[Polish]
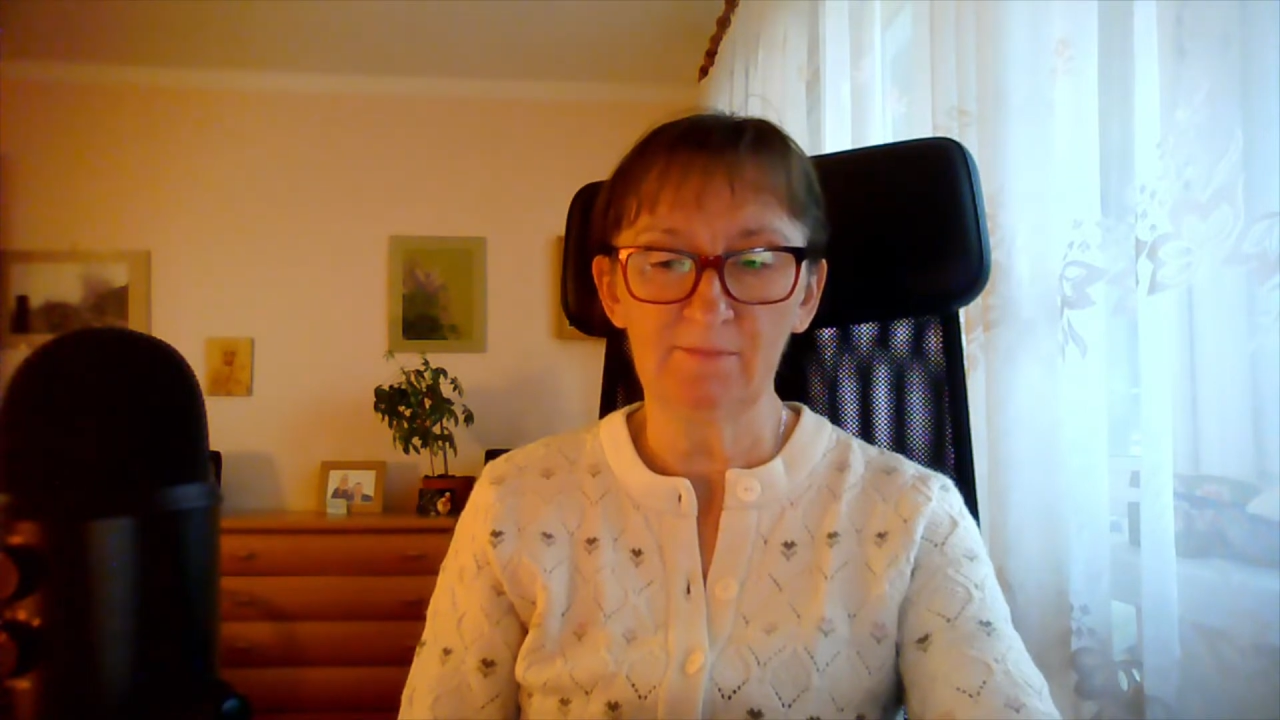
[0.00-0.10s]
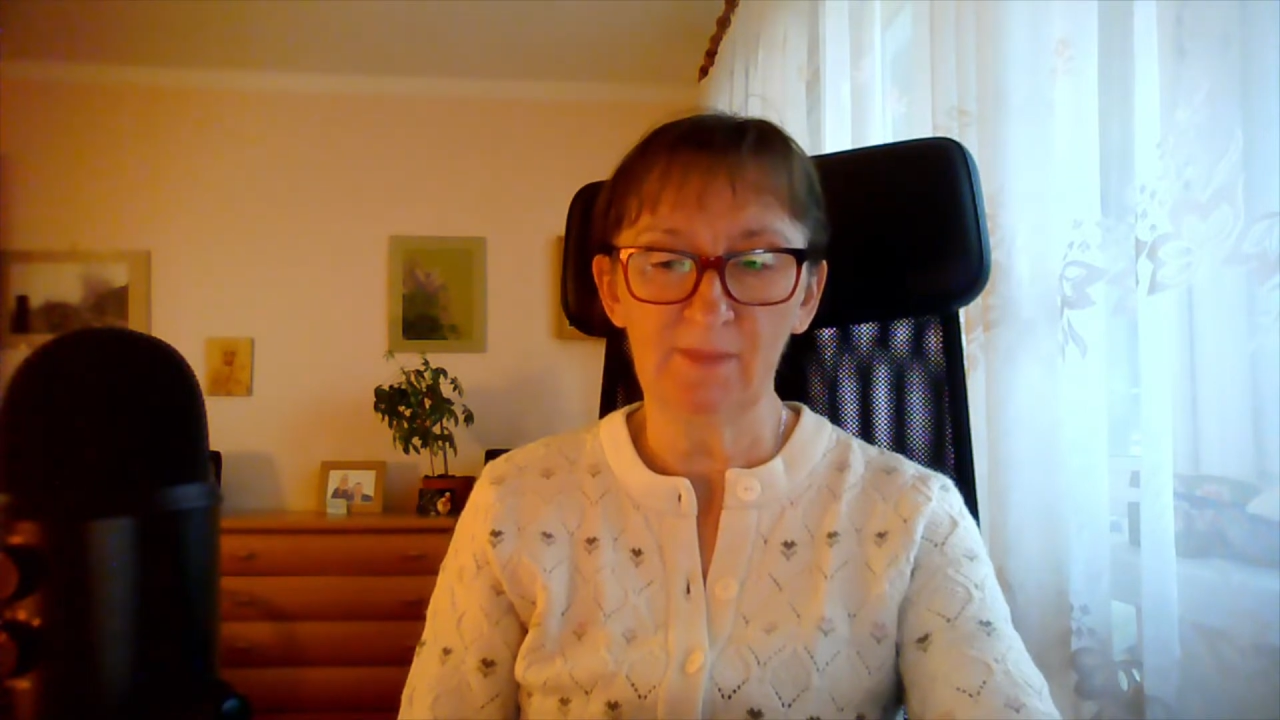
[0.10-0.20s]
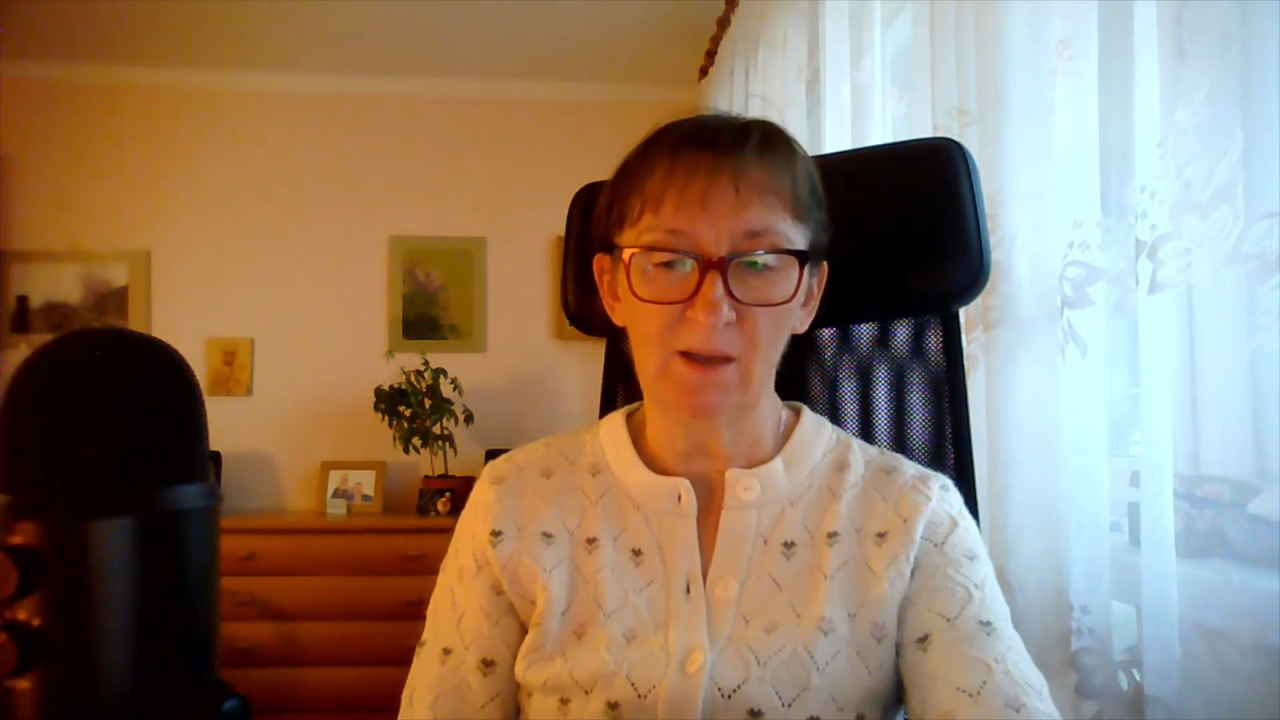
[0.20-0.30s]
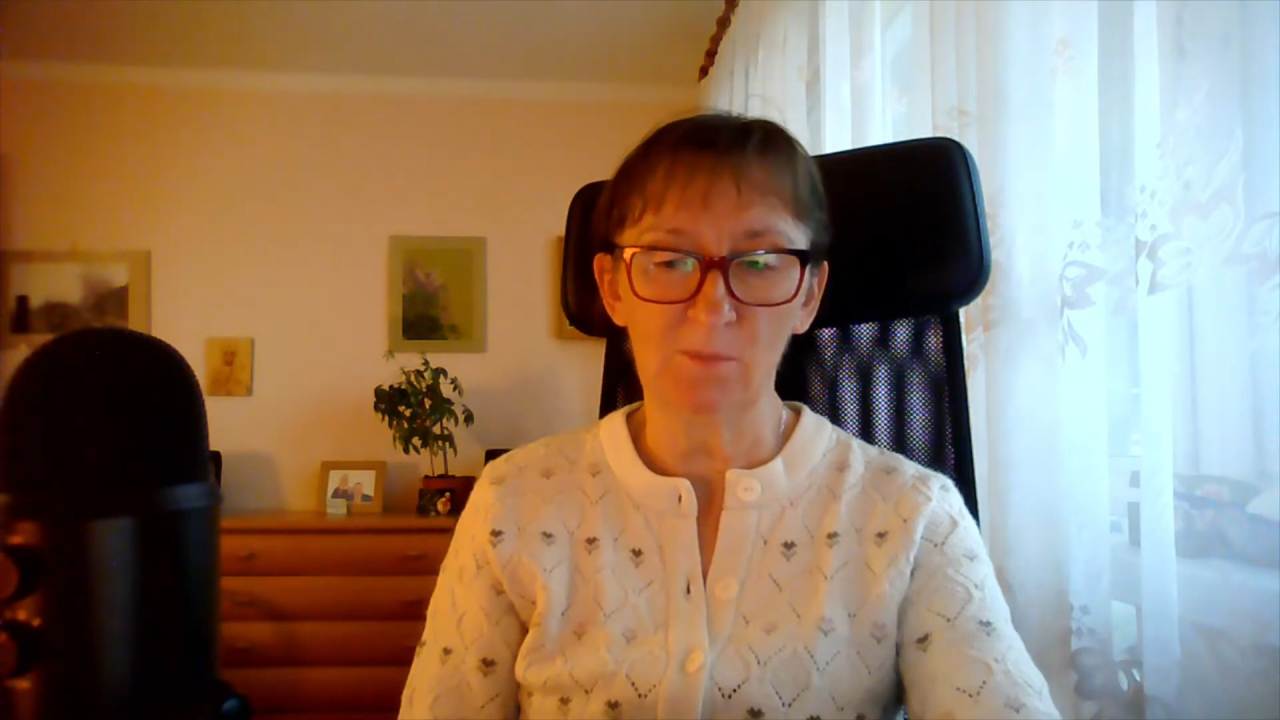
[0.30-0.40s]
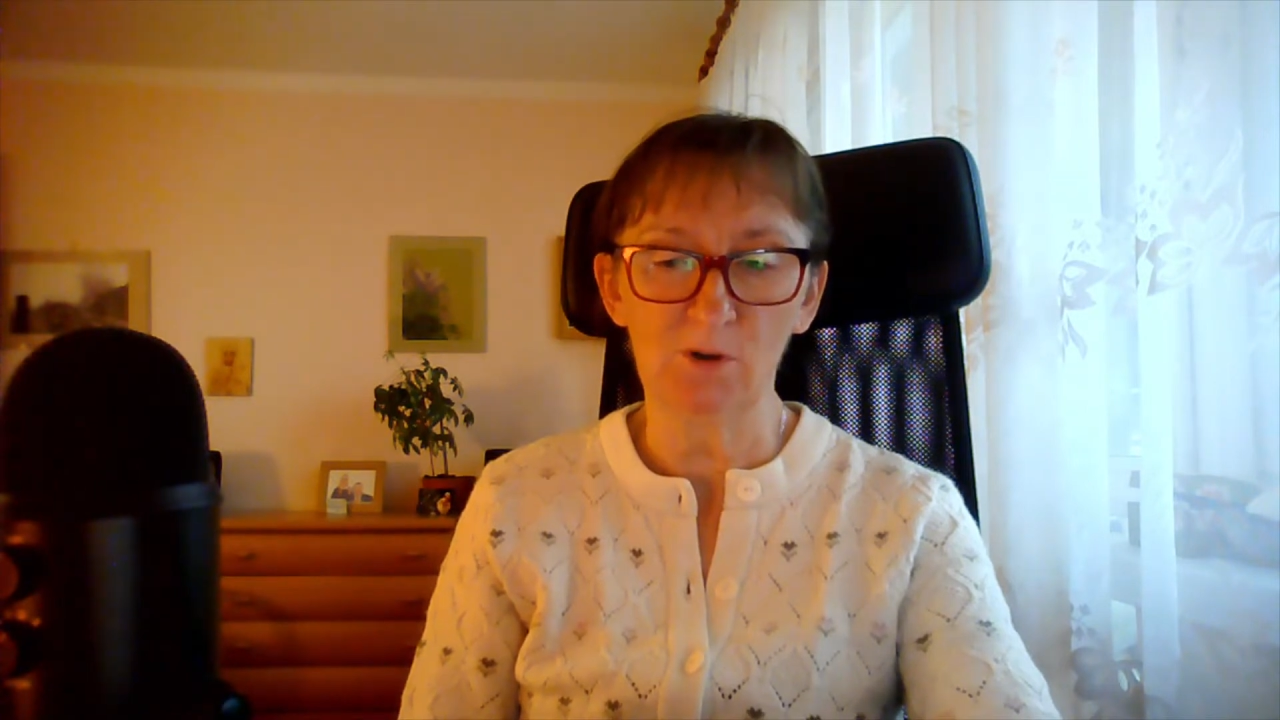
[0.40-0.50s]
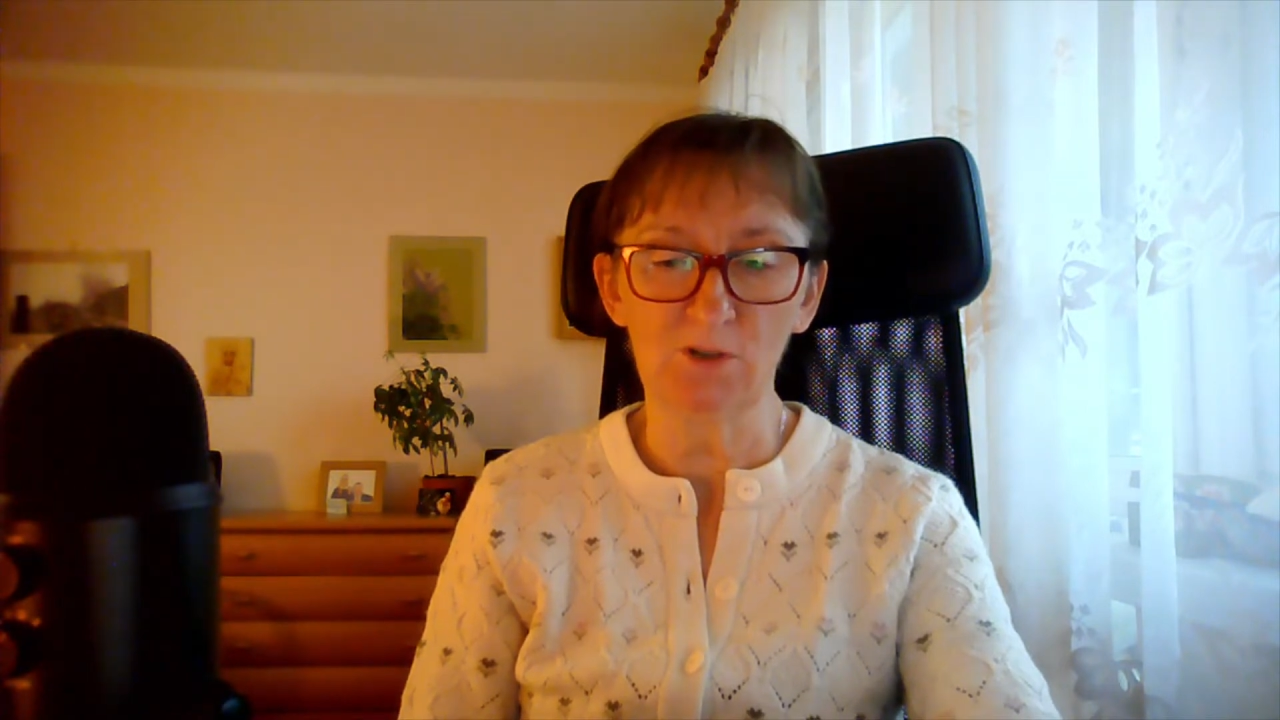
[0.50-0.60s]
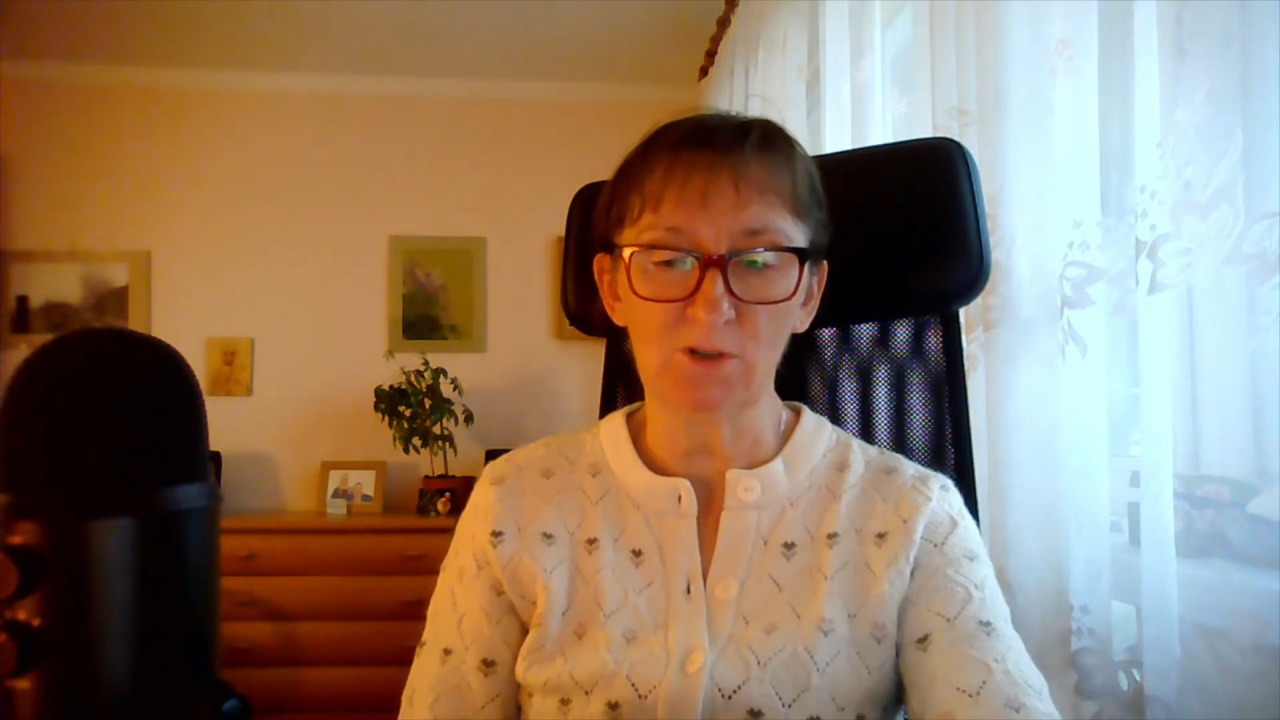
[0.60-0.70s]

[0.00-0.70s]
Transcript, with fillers: a może